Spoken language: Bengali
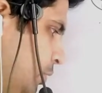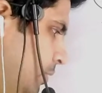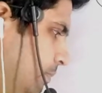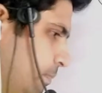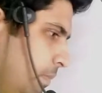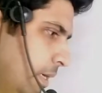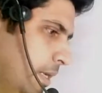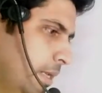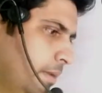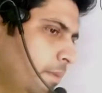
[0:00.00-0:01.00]
ভীষণ
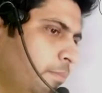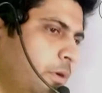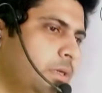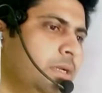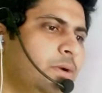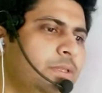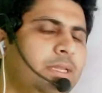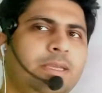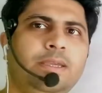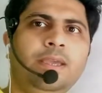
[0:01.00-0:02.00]
এখানে ইম্পর্টেন্ট
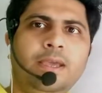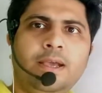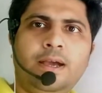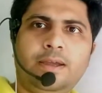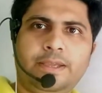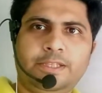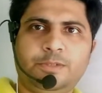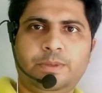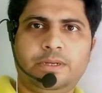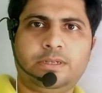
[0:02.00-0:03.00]
কথাটা কি
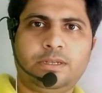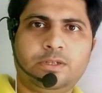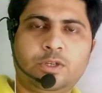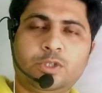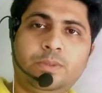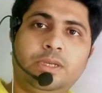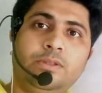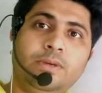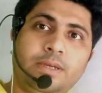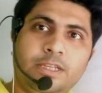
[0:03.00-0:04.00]
অ্যারেঞ্জমেন্ট সবসময়
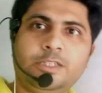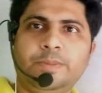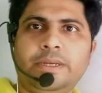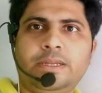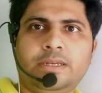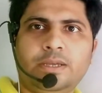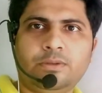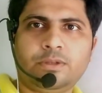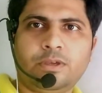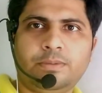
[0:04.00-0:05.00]
কিন্তু অ্যারেঞ্জমেন্ট ঠিকঠাক
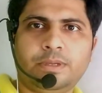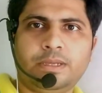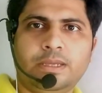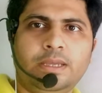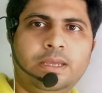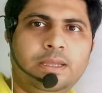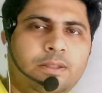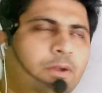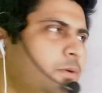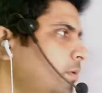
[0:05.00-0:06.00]
হতে হবে
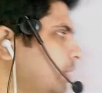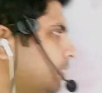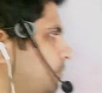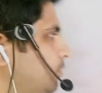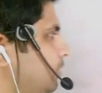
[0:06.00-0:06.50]
ধরো আমি